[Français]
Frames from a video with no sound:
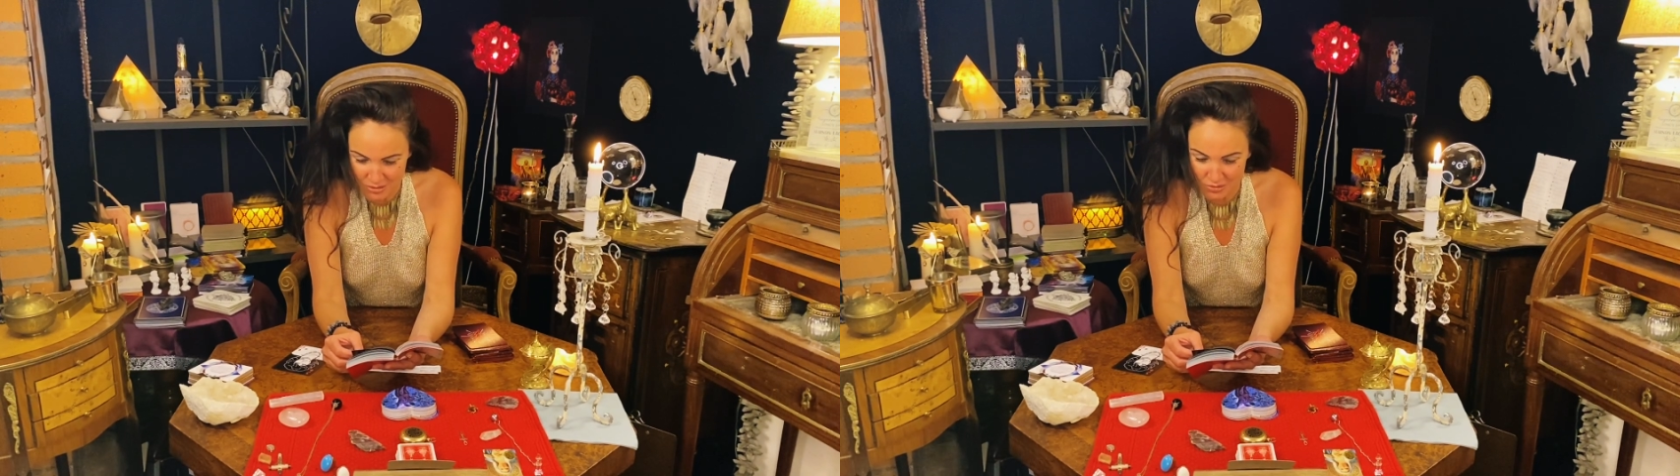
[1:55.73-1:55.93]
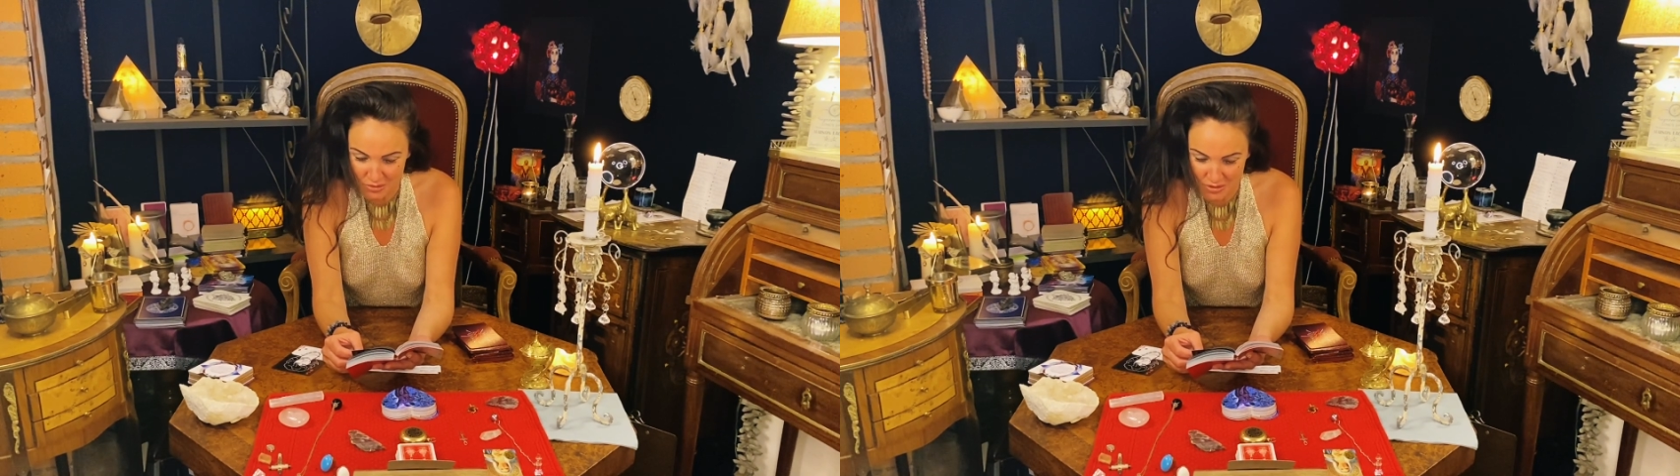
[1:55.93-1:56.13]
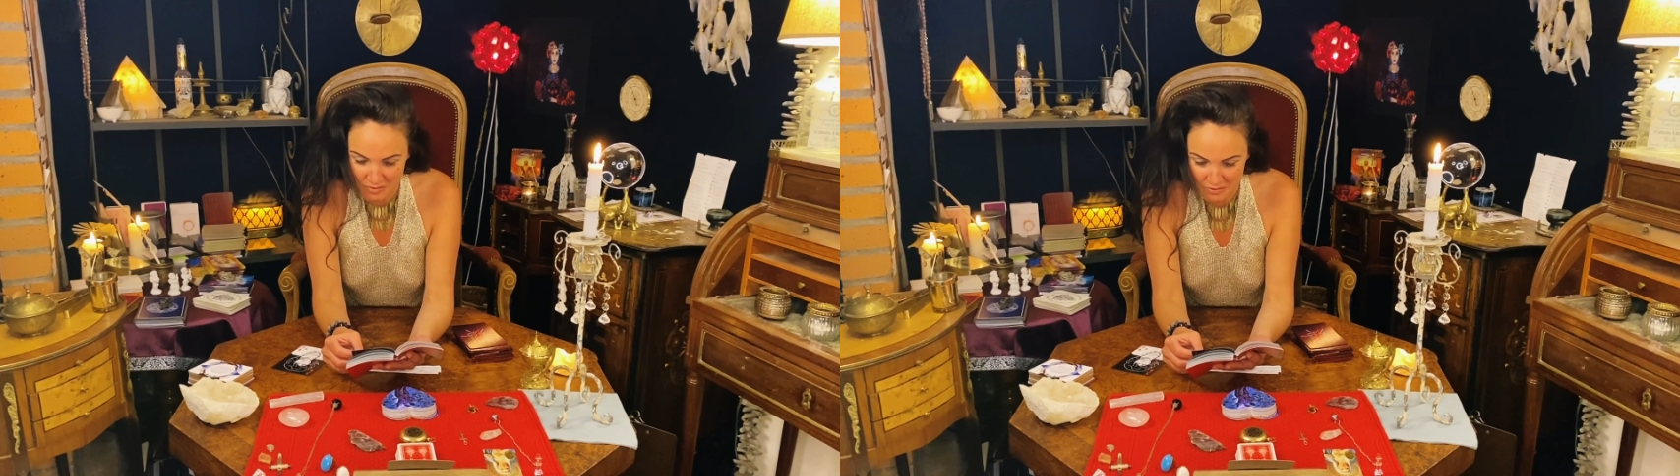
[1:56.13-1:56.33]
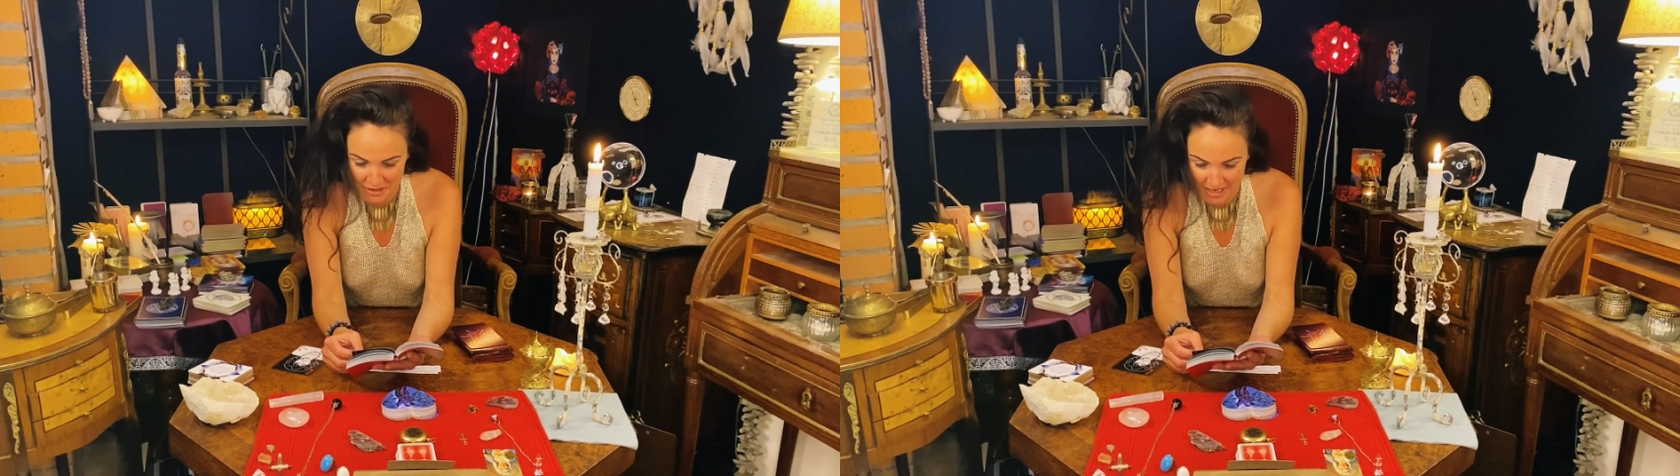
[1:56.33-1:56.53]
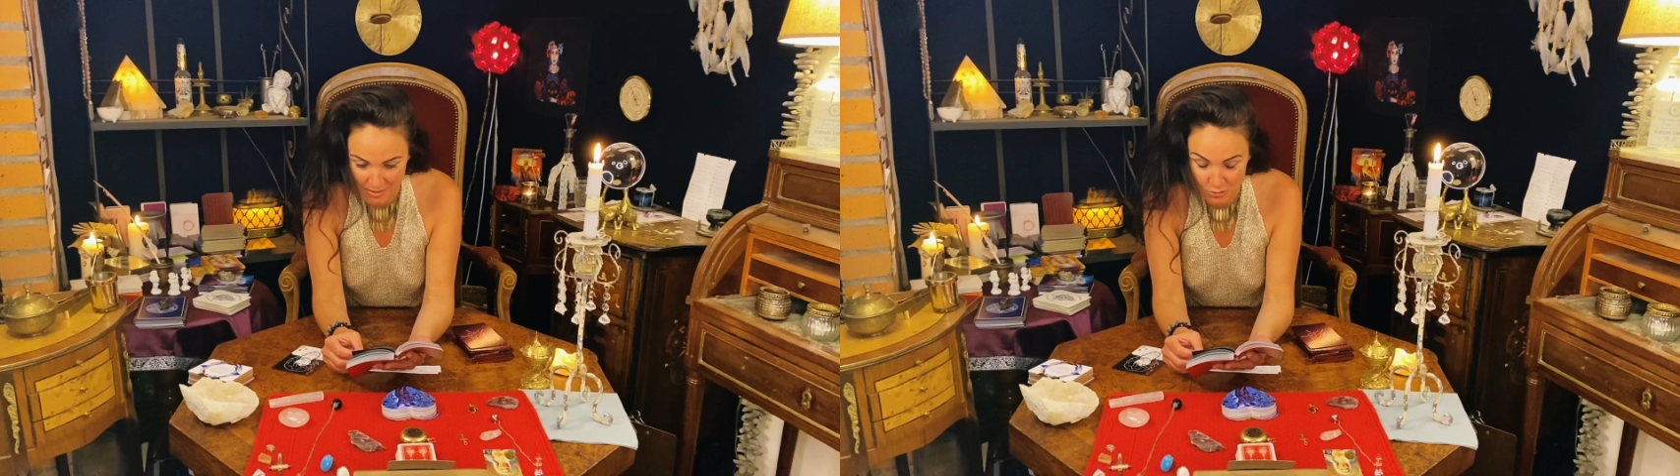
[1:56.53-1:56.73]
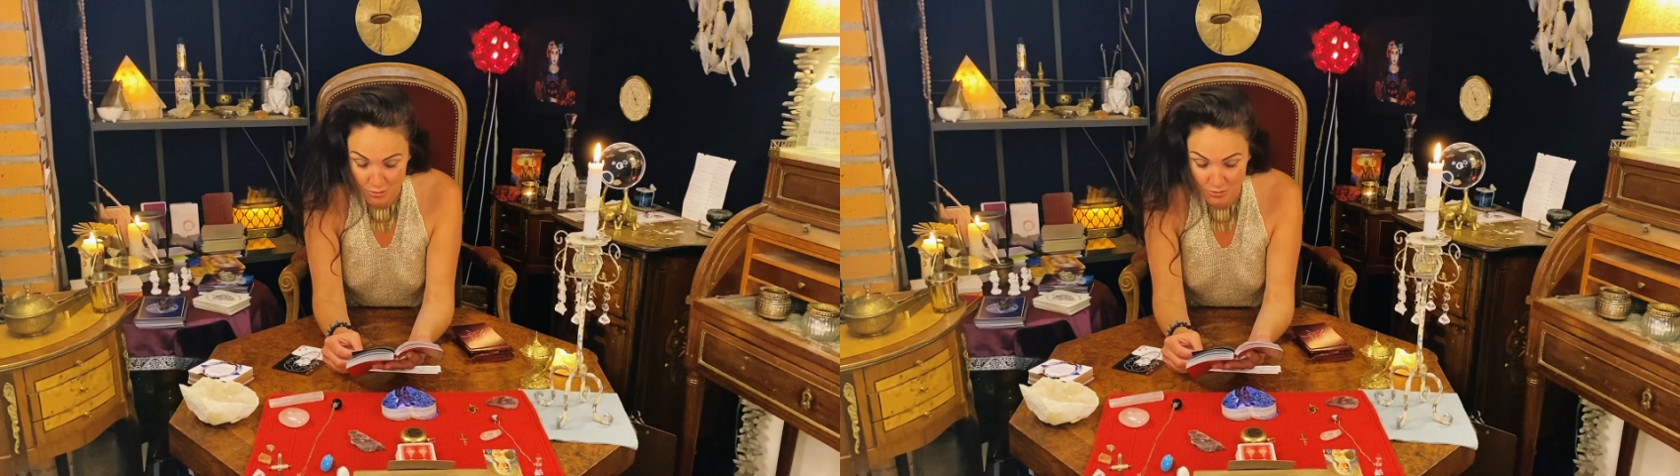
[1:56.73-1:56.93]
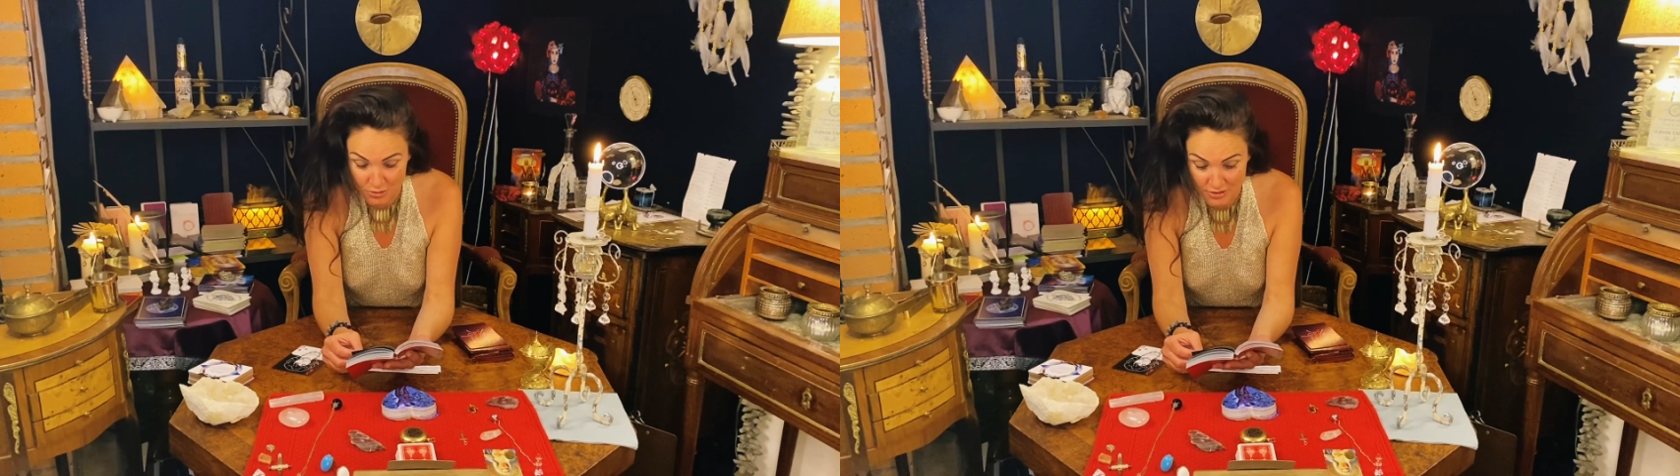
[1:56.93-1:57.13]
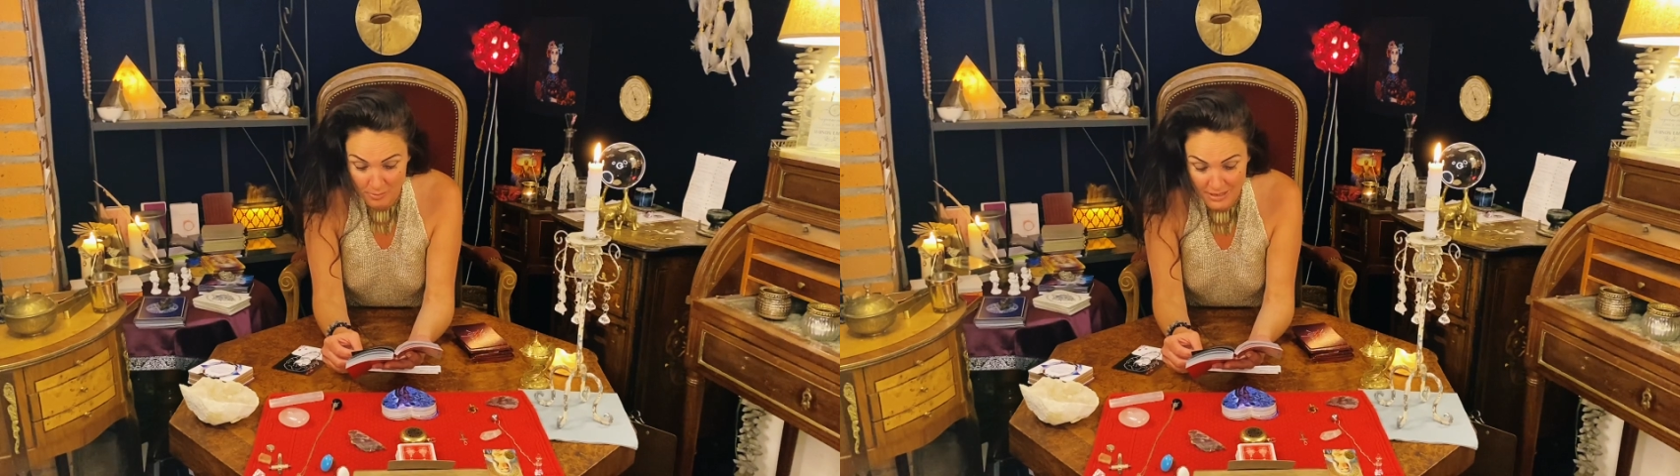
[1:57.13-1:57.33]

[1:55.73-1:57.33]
tu te sens vulnérable ou que tu te sens